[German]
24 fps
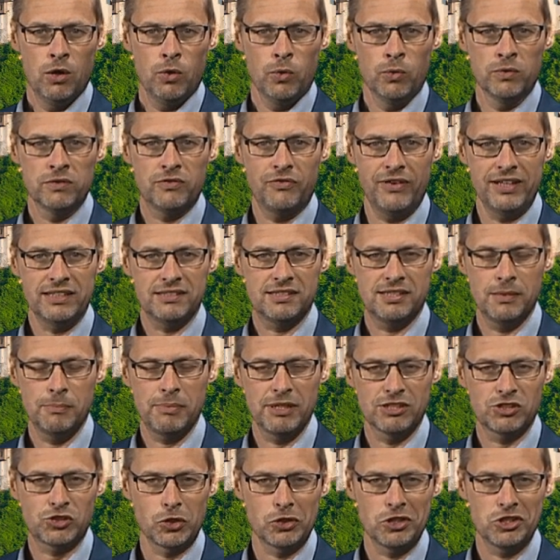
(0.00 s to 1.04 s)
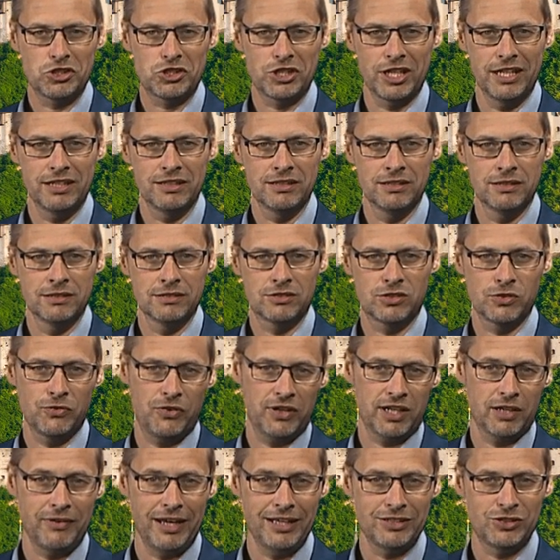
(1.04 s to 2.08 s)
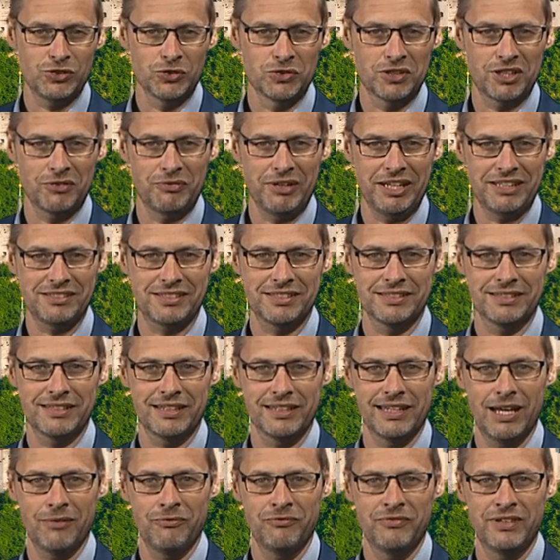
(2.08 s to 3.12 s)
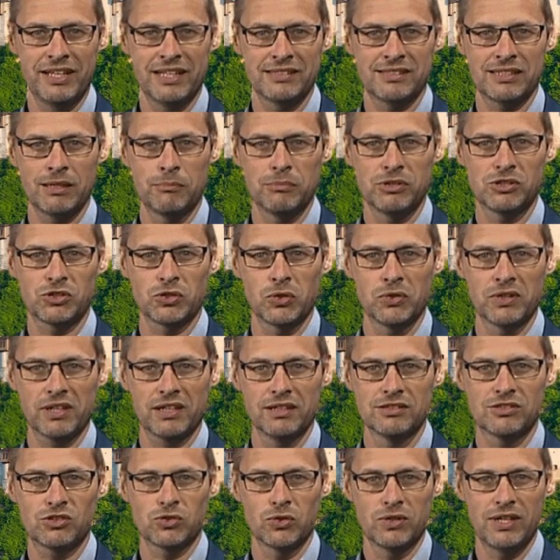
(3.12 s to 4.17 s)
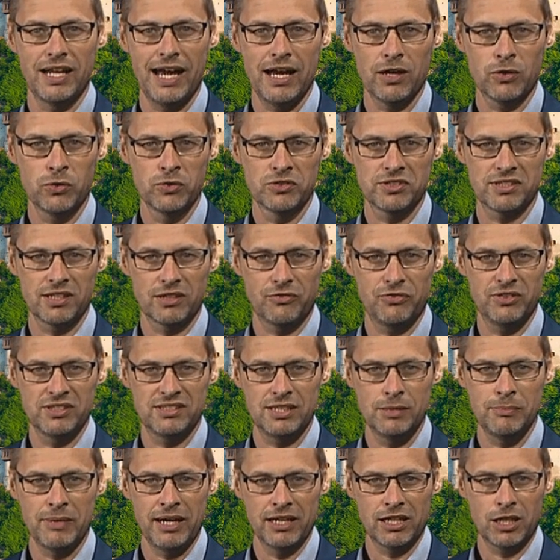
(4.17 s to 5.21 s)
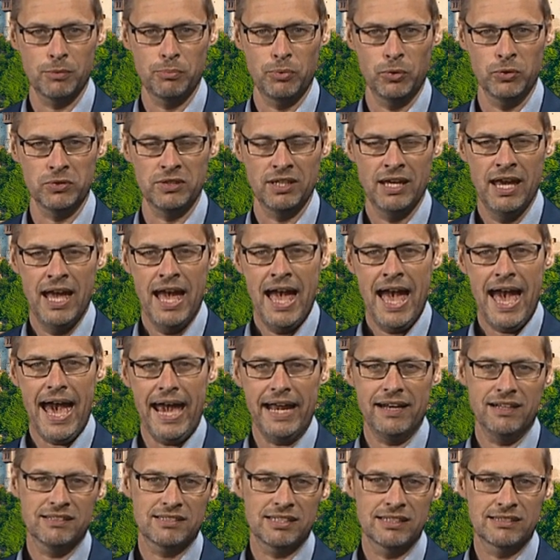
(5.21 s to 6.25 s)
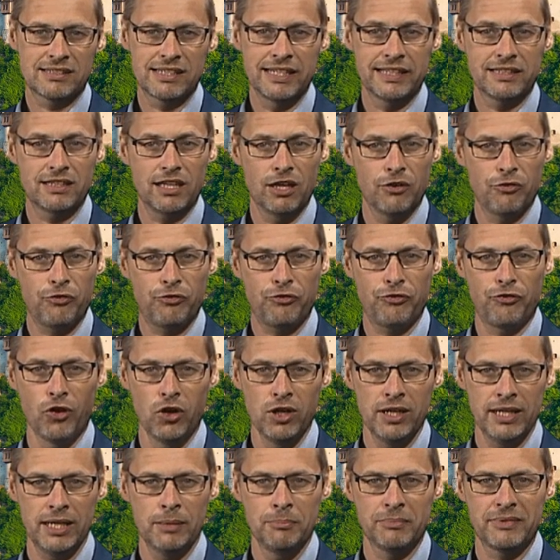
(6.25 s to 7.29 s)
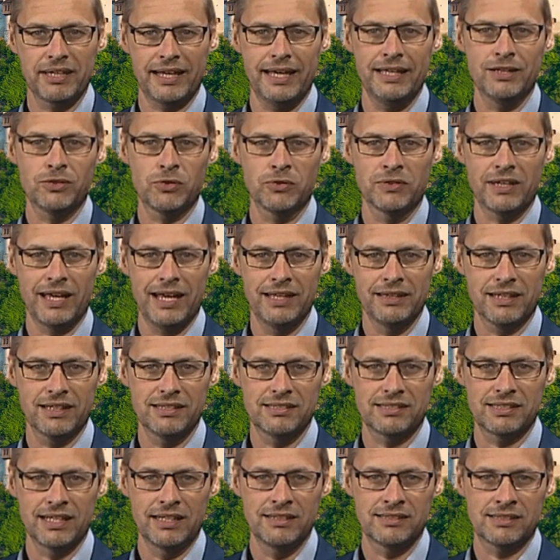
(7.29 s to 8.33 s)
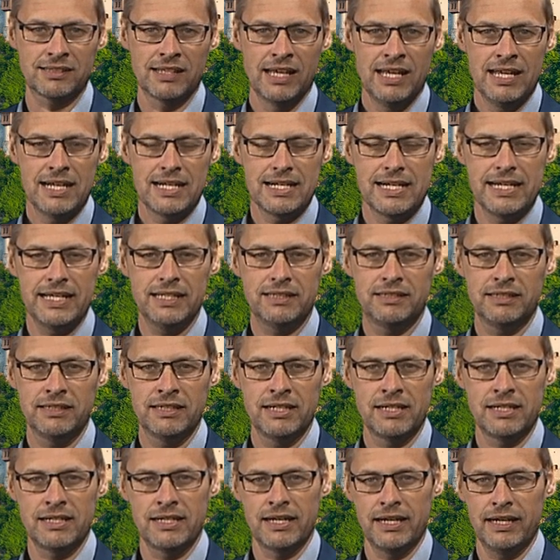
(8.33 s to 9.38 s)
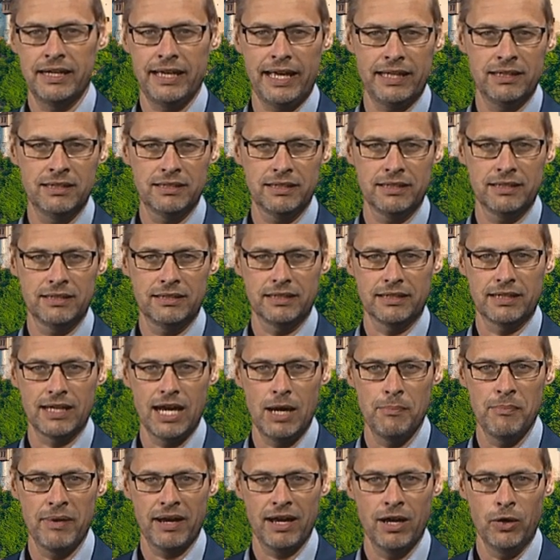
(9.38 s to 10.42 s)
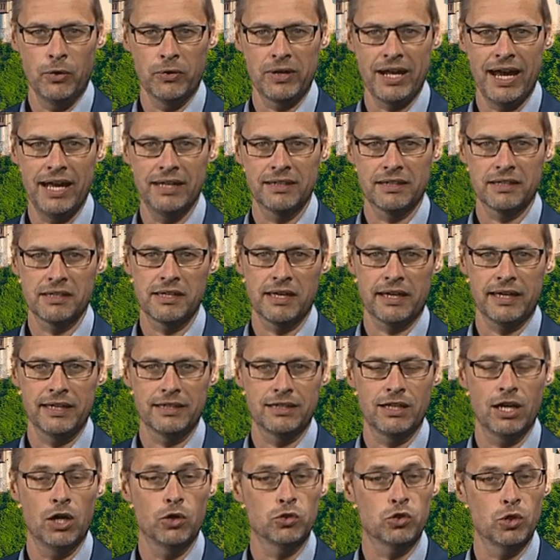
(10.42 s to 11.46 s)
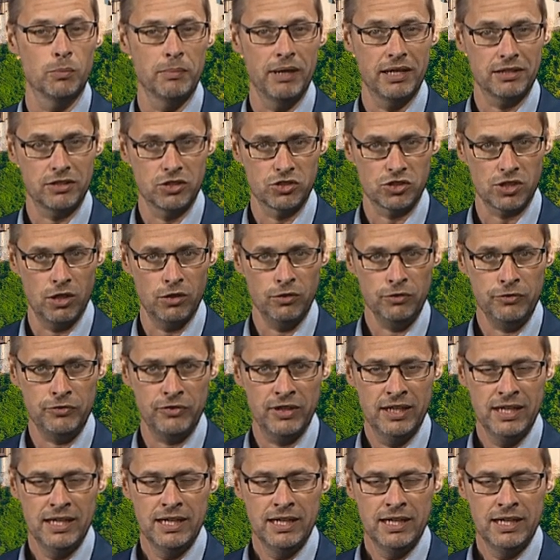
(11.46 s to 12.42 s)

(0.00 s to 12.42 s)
Und wenn Sie bei Sonnenschein zufälligerweise unterwegs sind, dann haben wir jetzt einen besonderen Solarrucksack für Sie im Angebot. Einerseits liegt er voll im Trend und andererseits lädt ihr Ihr Handy, die Kamera oder andere Geräte automatisch auf.